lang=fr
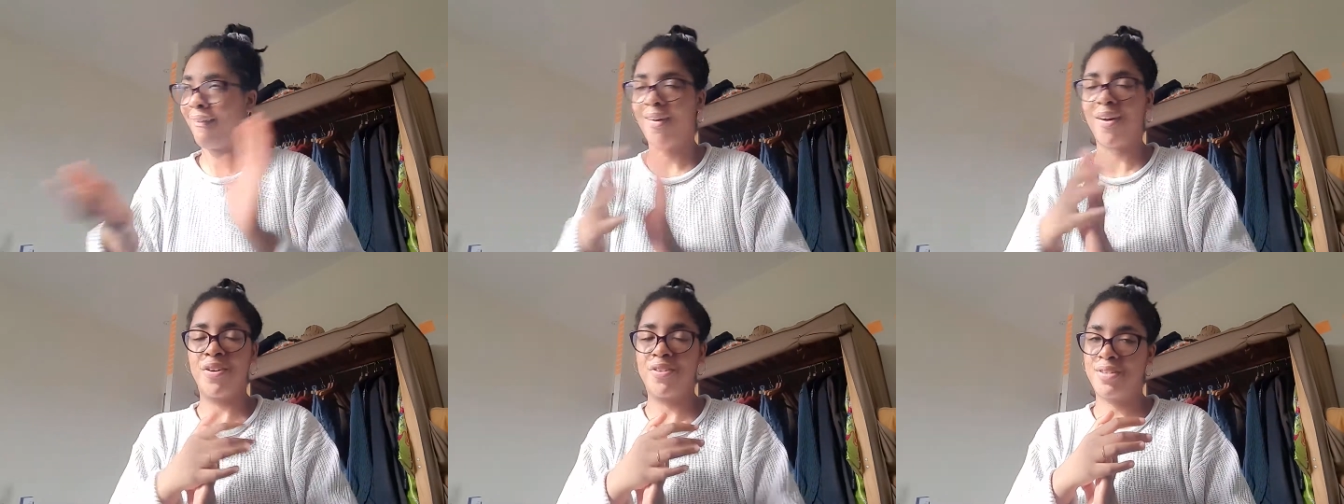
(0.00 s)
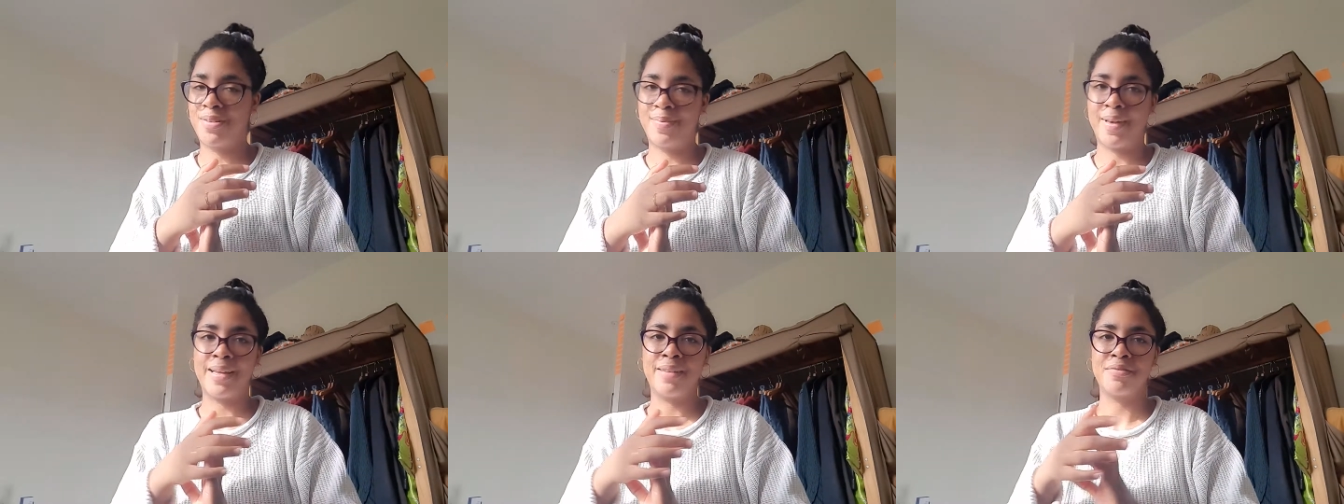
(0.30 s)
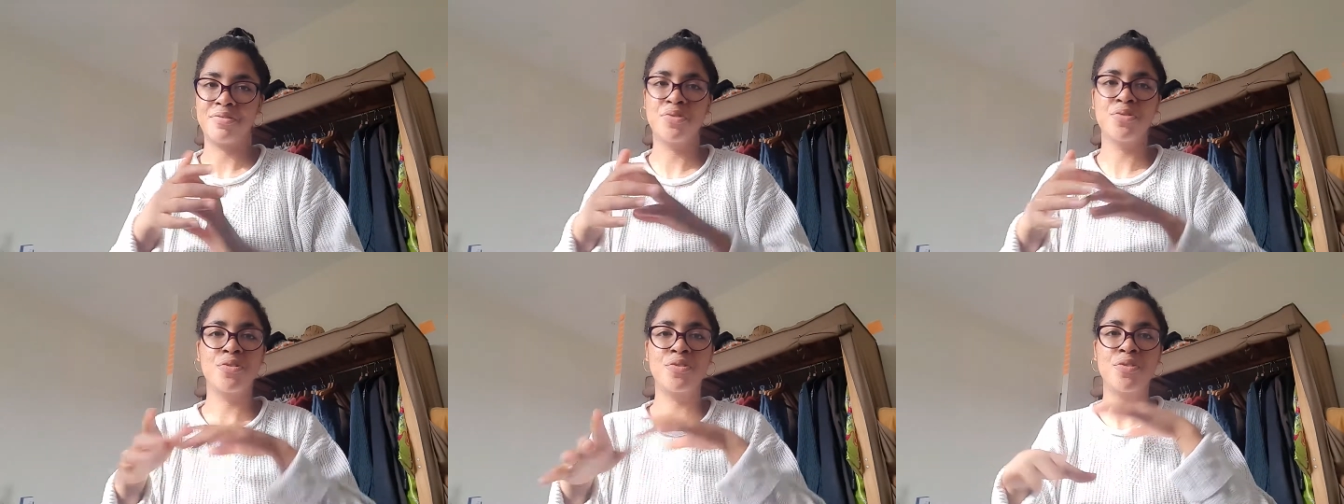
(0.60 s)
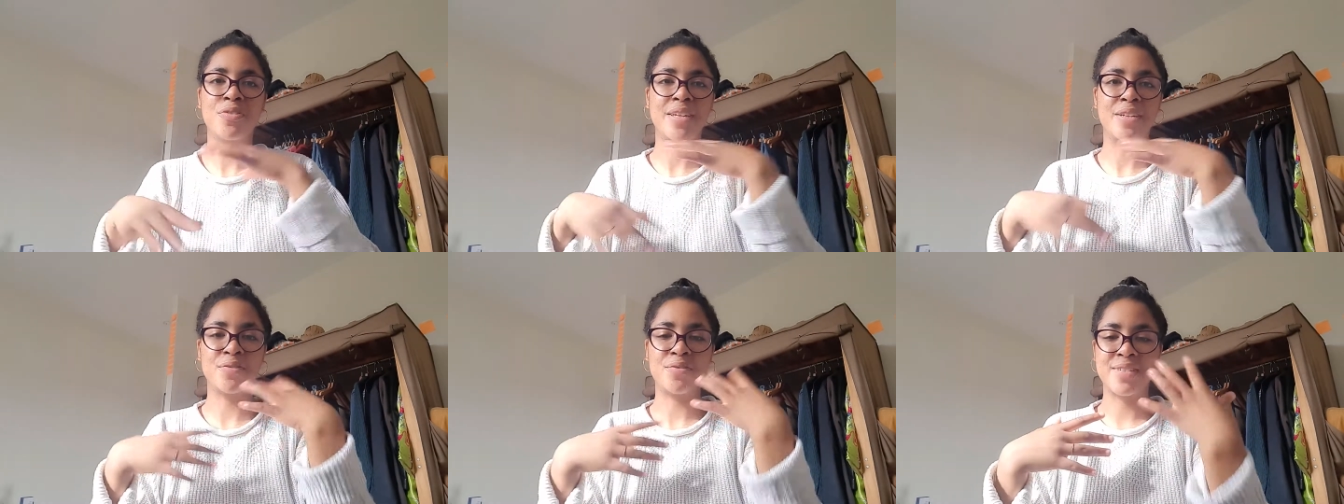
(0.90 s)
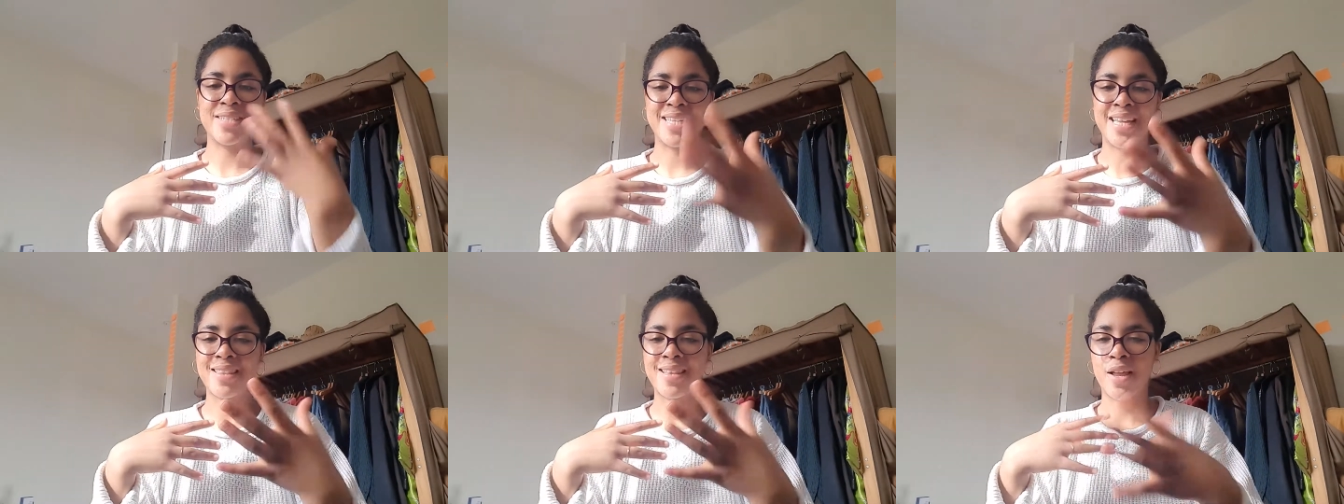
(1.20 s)
euh, je sais pas, toutes, les choses
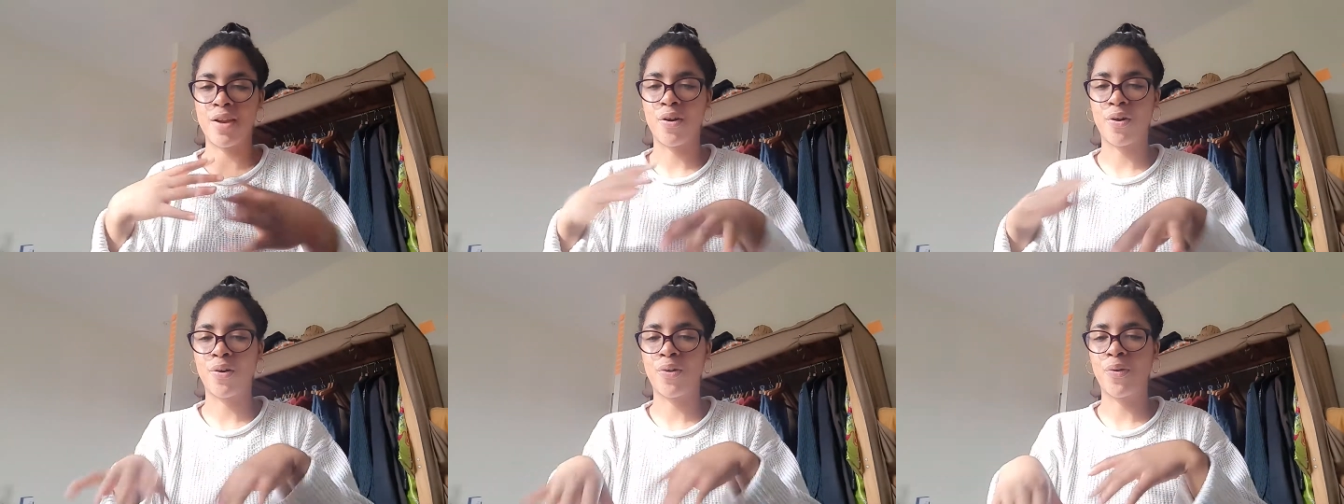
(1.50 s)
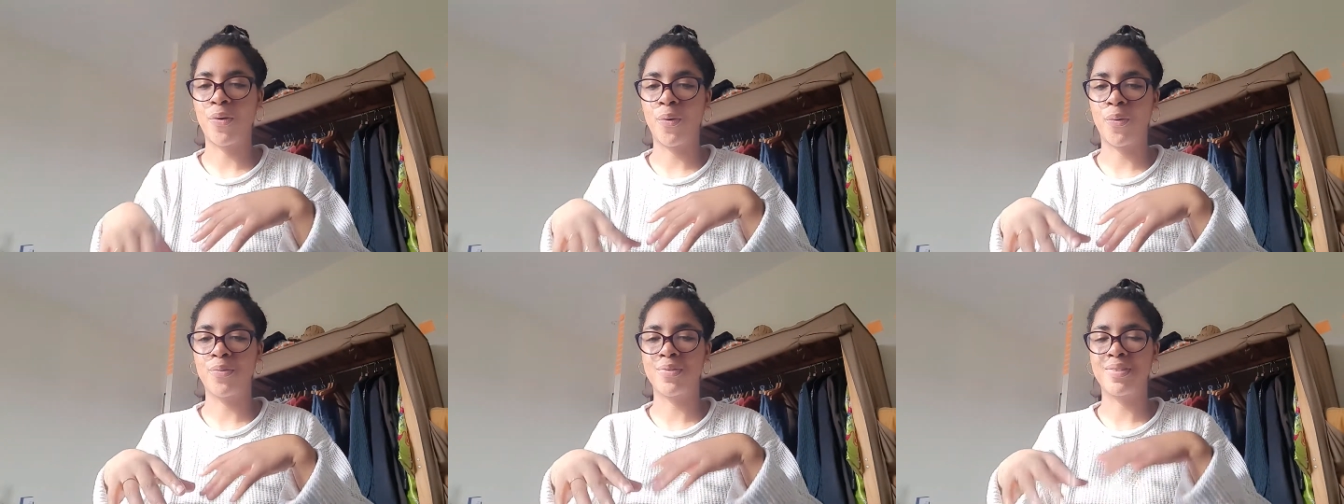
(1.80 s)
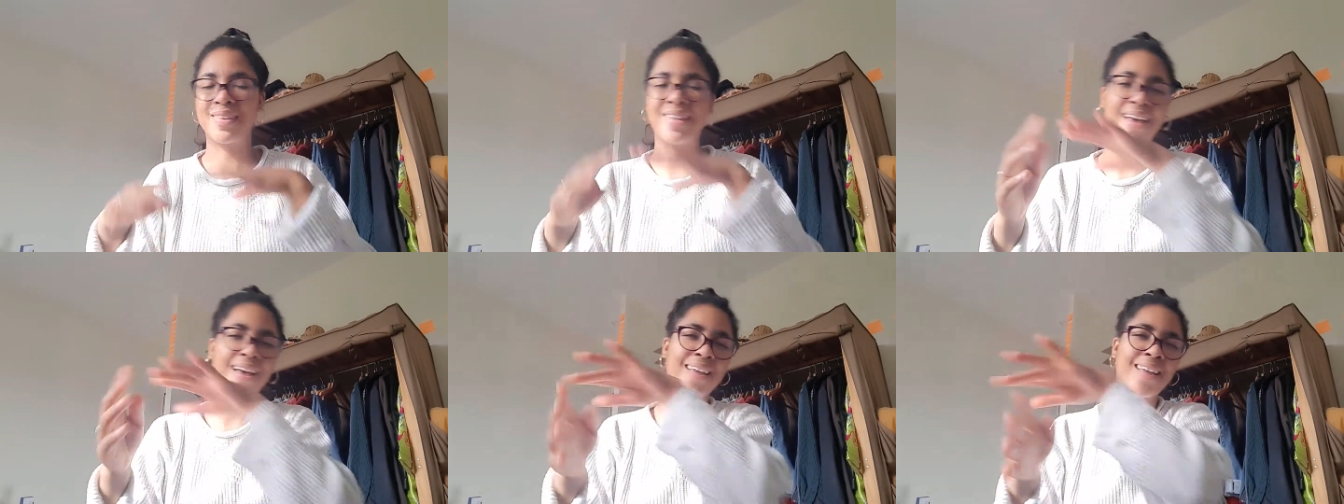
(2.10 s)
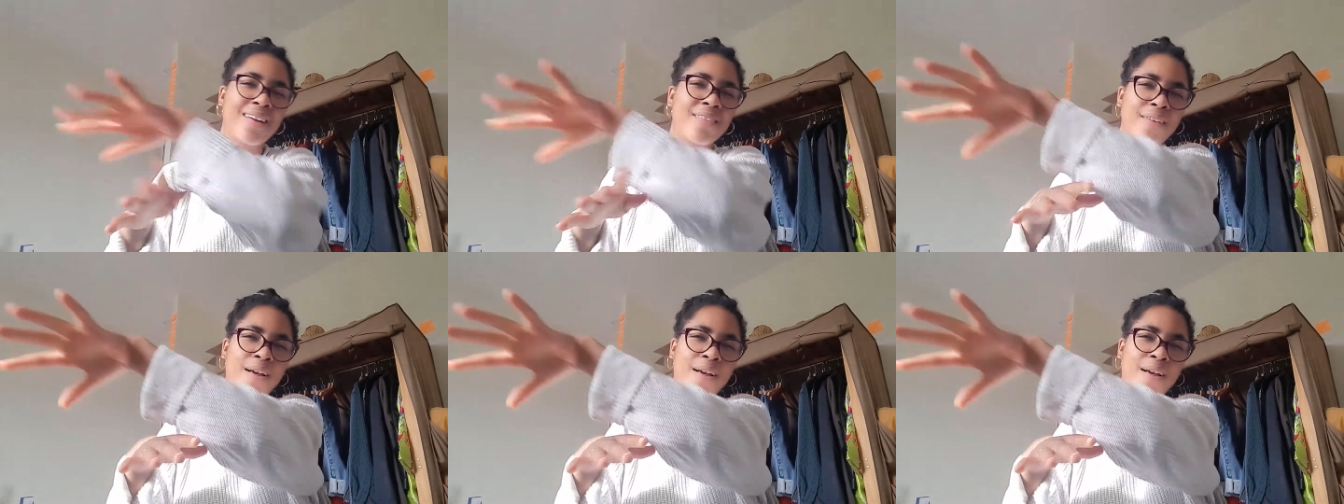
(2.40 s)
saines, alors que derrière,